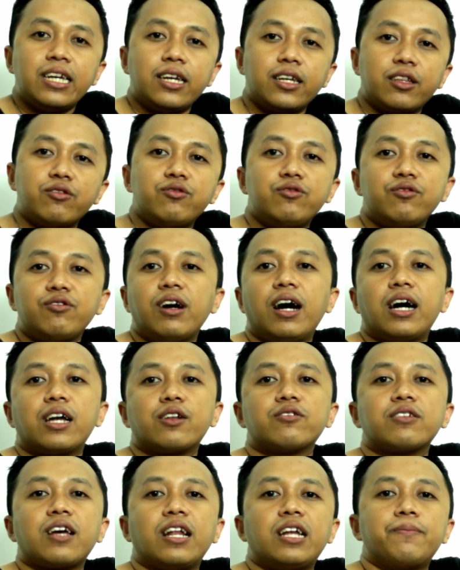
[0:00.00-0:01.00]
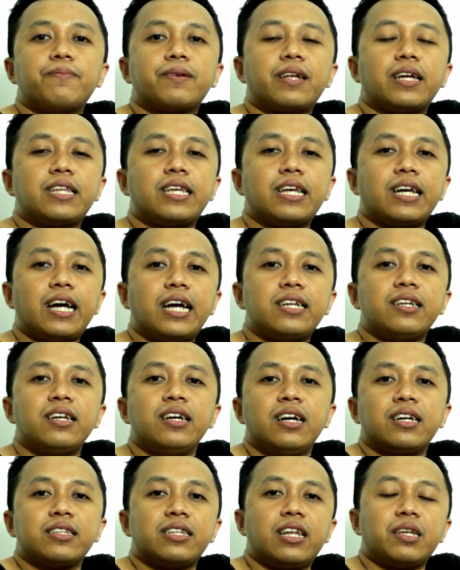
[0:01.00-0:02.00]
itu juga harus kalian perhatikan
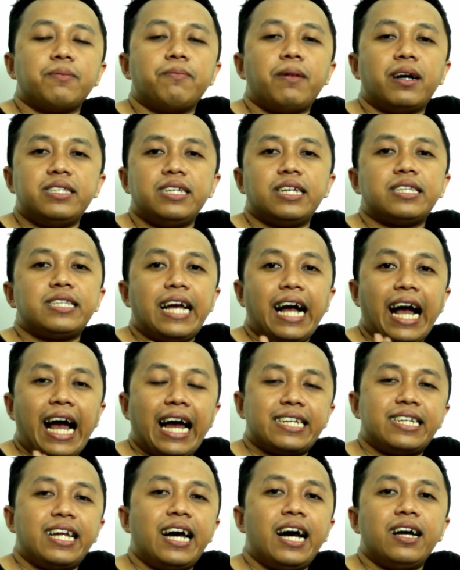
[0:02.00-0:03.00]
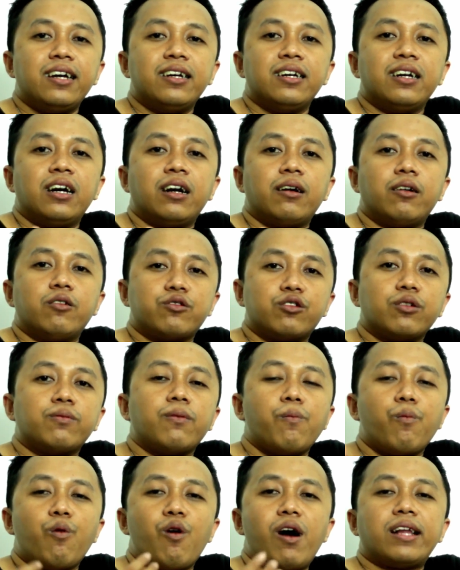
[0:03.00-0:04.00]
dari budget yang ada untuk
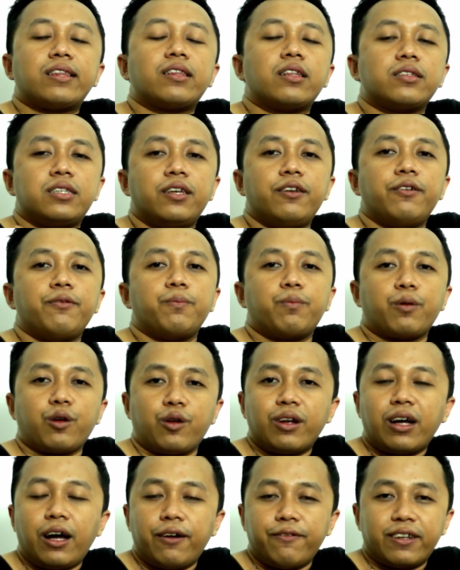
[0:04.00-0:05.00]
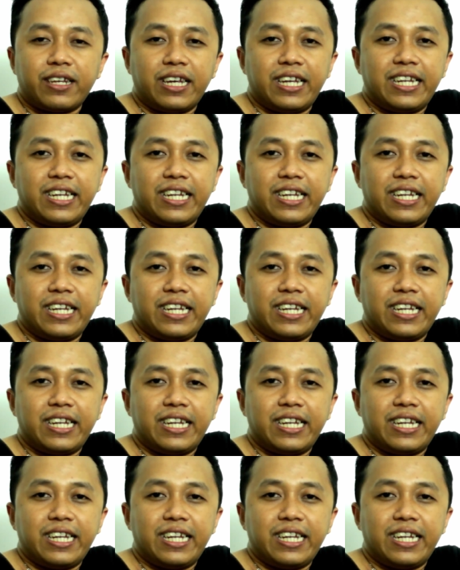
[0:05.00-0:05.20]
membuat si produk aku